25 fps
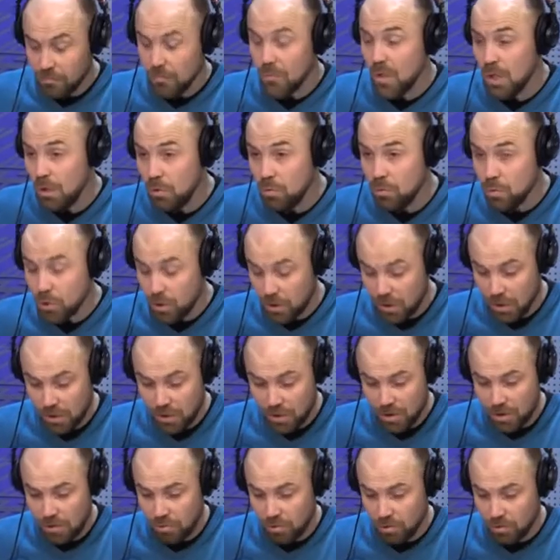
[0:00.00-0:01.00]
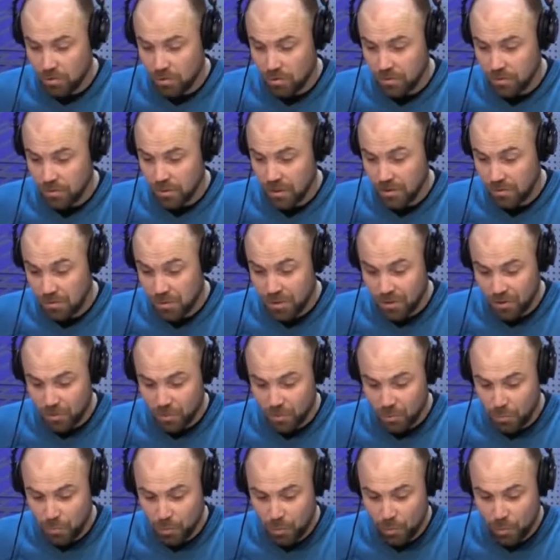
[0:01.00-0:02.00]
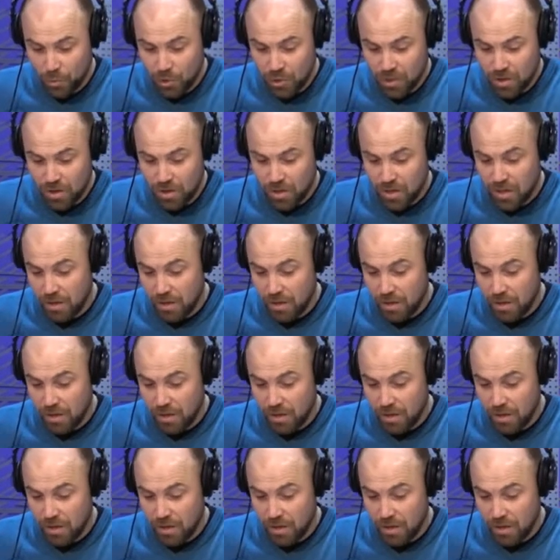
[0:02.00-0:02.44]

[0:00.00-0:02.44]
Ну вот такие вот э, ответы мы получили.